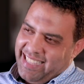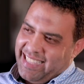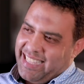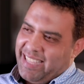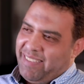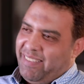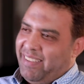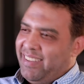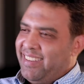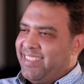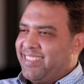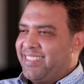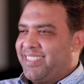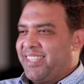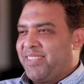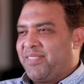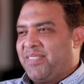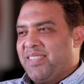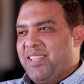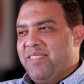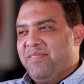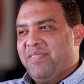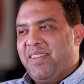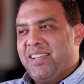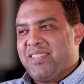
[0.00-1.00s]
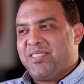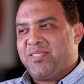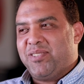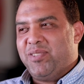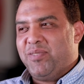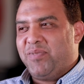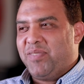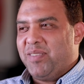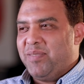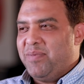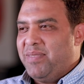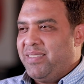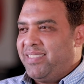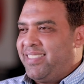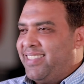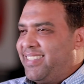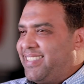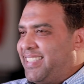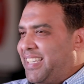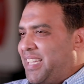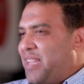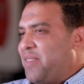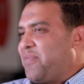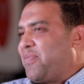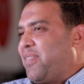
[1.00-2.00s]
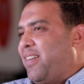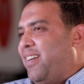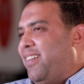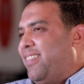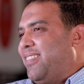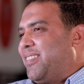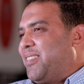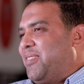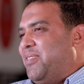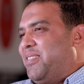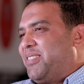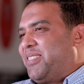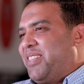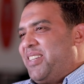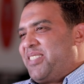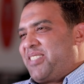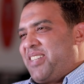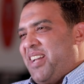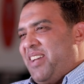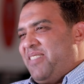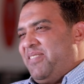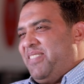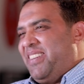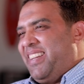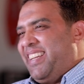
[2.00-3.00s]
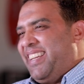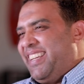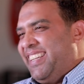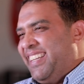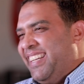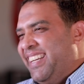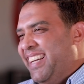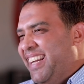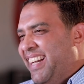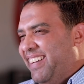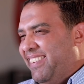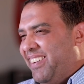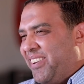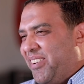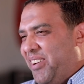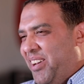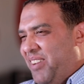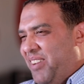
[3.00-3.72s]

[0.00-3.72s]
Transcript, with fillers: طبعا الظرف ده ما ينفعش اشيله في البيت انا ساكن في حاره ما عافيه هروح